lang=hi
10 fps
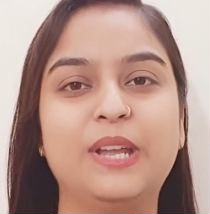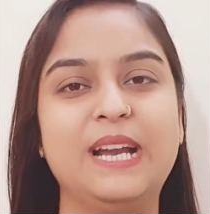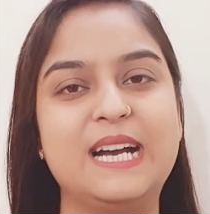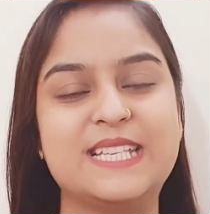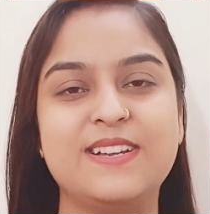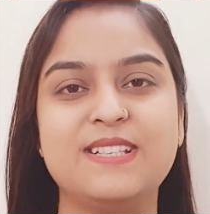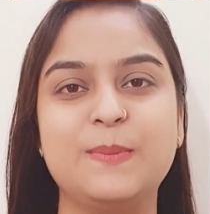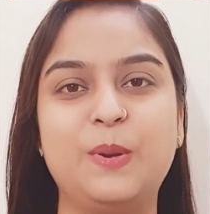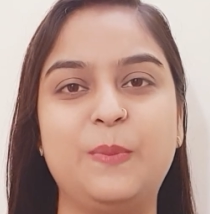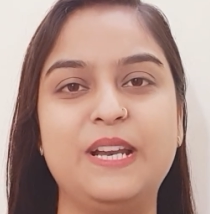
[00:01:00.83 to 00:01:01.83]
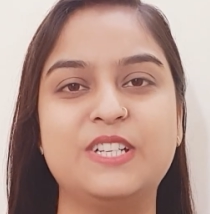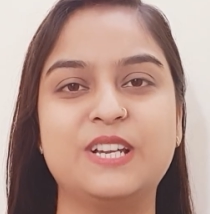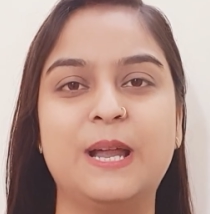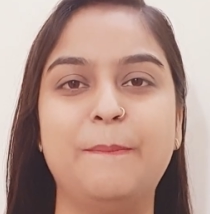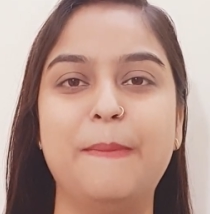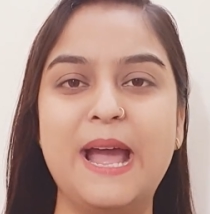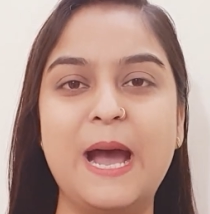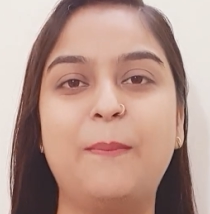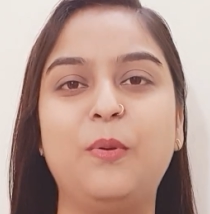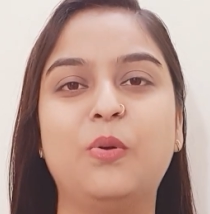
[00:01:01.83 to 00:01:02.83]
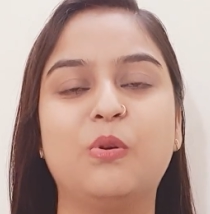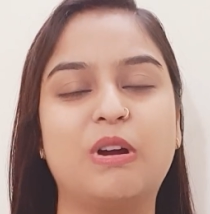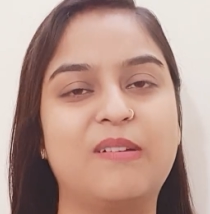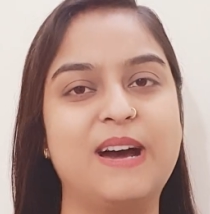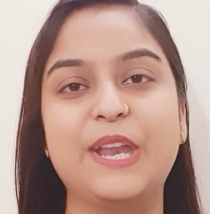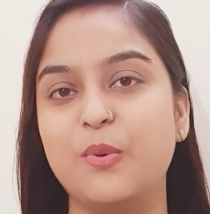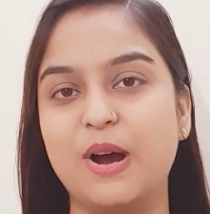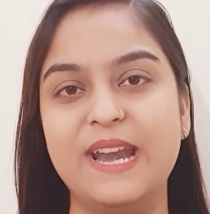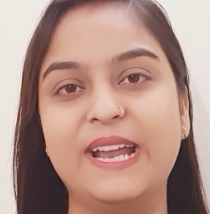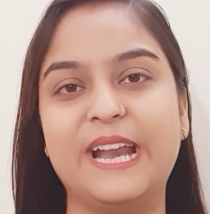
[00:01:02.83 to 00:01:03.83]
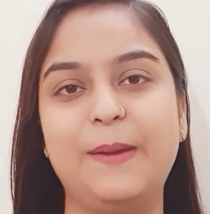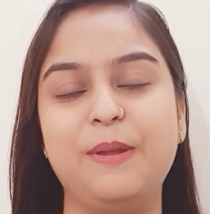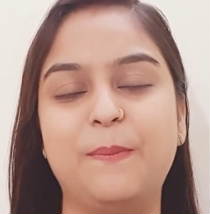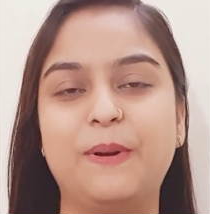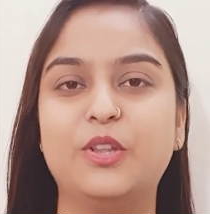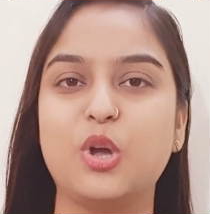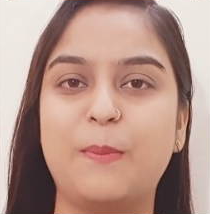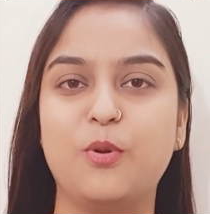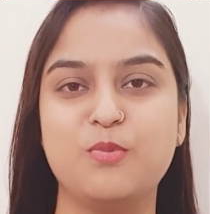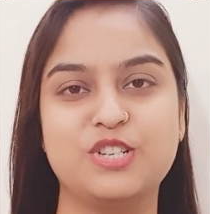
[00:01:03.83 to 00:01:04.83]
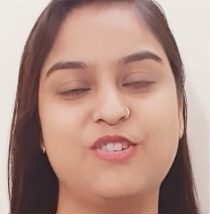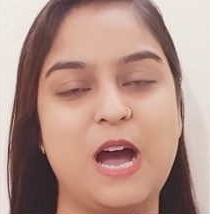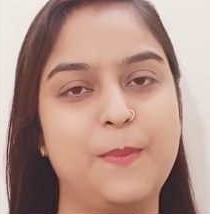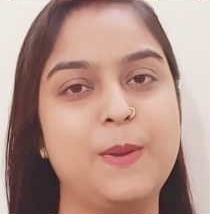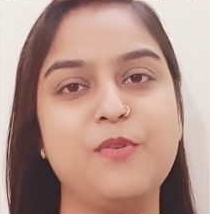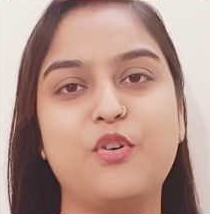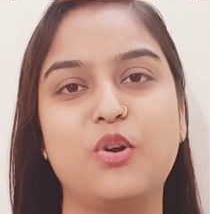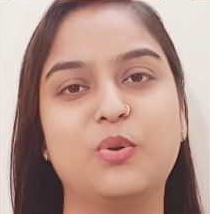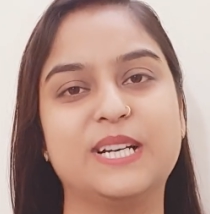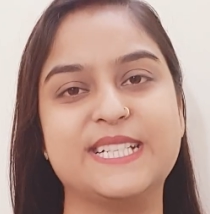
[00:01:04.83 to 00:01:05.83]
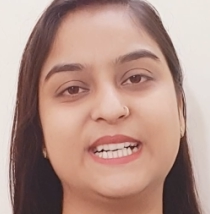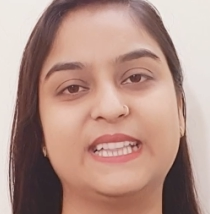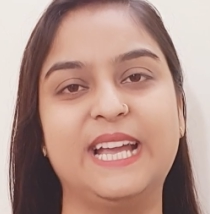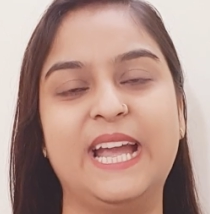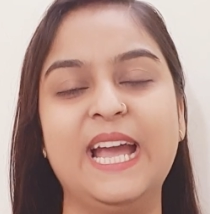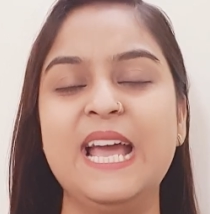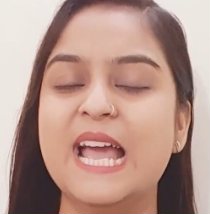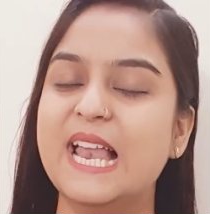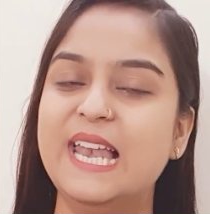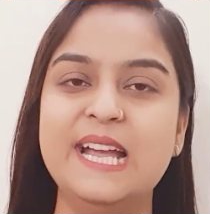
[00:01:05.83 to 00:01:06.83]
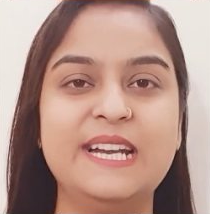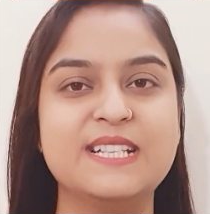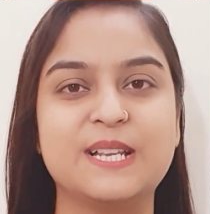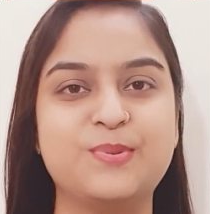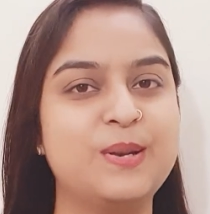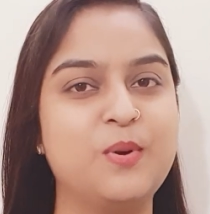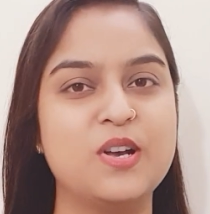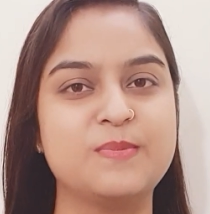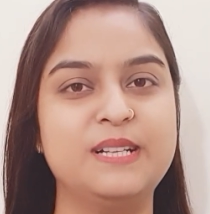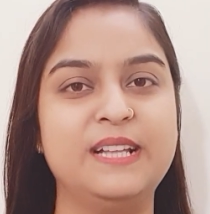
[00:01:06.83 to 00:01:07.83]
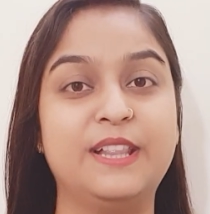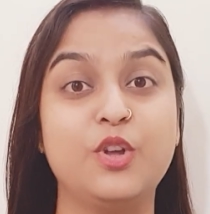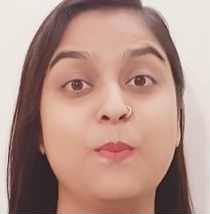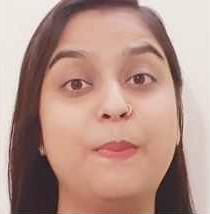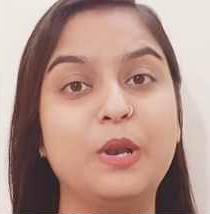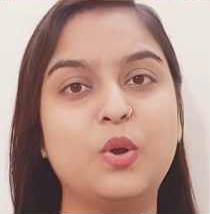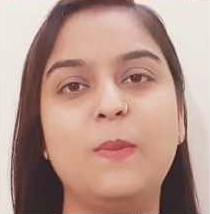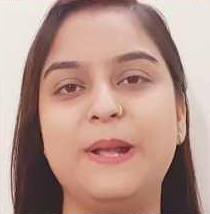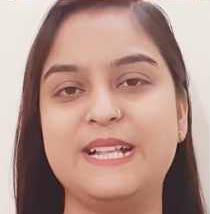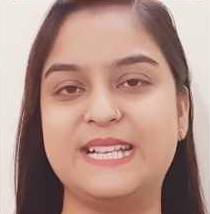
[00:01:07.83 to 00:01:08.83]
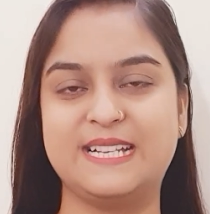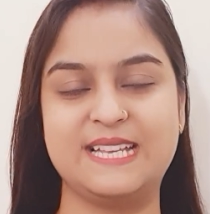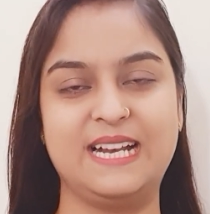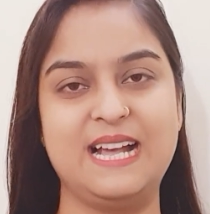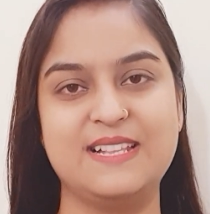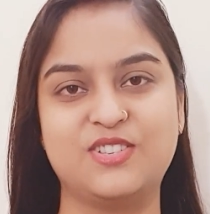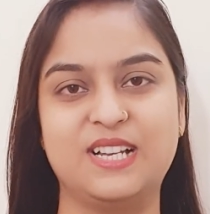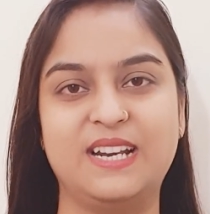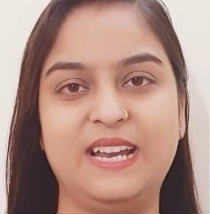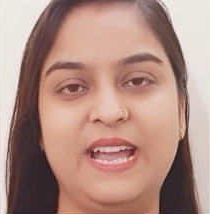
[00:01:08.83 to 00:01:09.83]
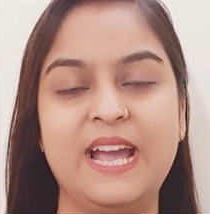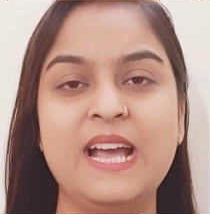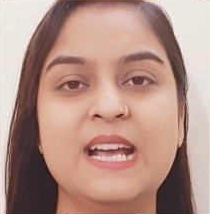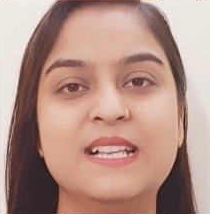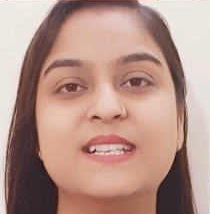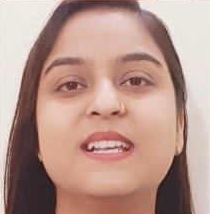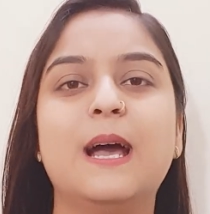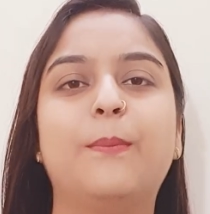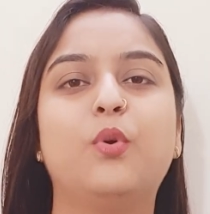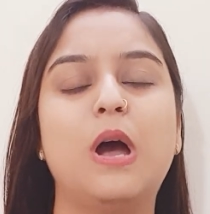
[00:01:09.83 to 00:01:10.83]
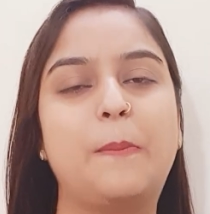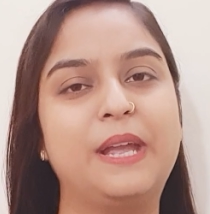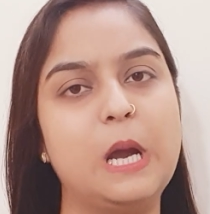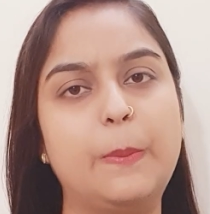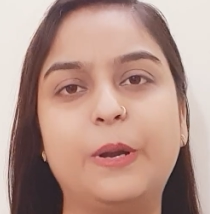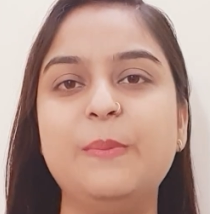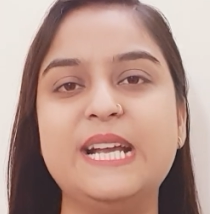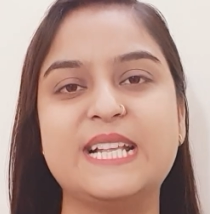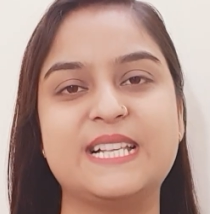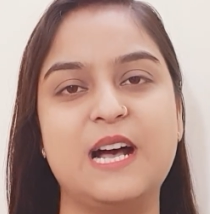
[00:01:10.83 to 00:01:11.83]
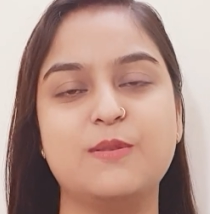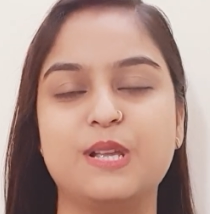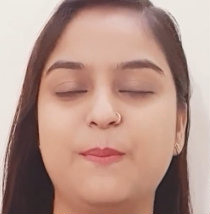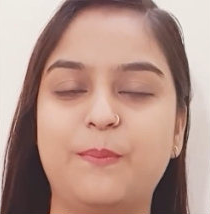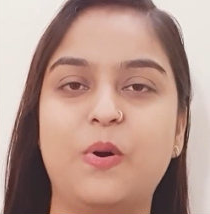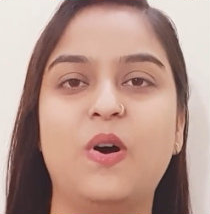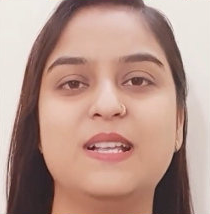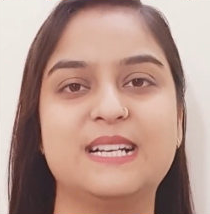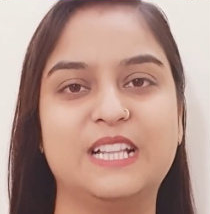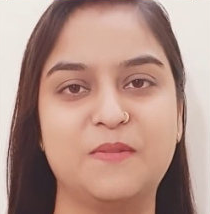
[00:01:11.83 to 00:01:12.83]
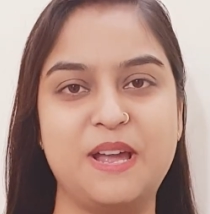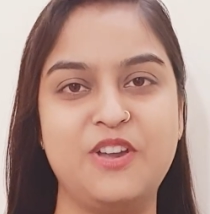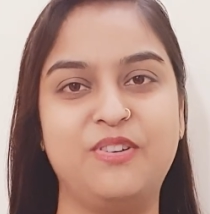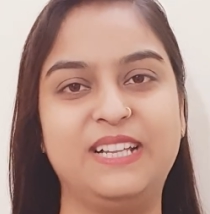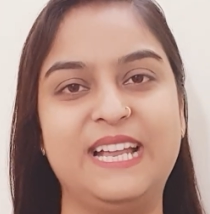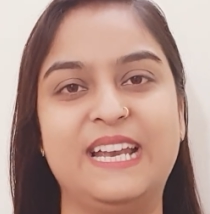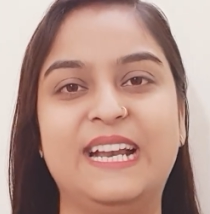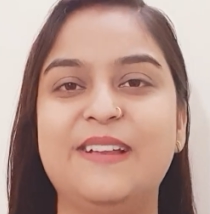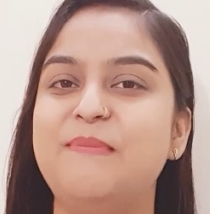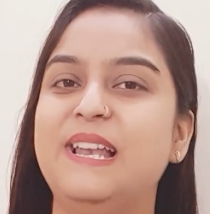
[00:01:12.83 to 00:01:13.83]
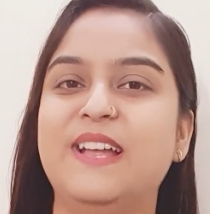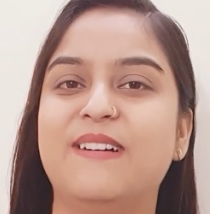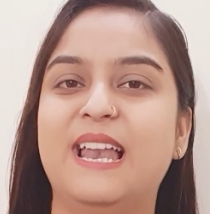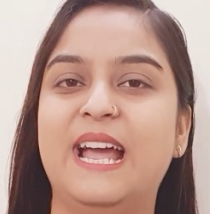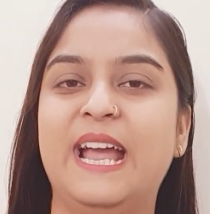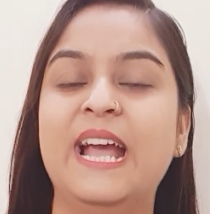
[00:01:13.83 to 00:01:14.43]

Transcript: की अच्छे से प्रिपरेशन मैं आप लोगों को करवा रही हूँ अन अकेडमी पर तो आप लोग मुझे वहां पर भी फॉलो कर सकते हैं लिंक डिस्क्रिप्शन बॉक्स में दे देती हूँ बिल्कुल बेसिक से क्लास चल रही है जिससे आपको आपके अपकमिंग एग्जाम्स में बहुत ज़्यादा बेनिफिट देखने के लिए मिलने वाला है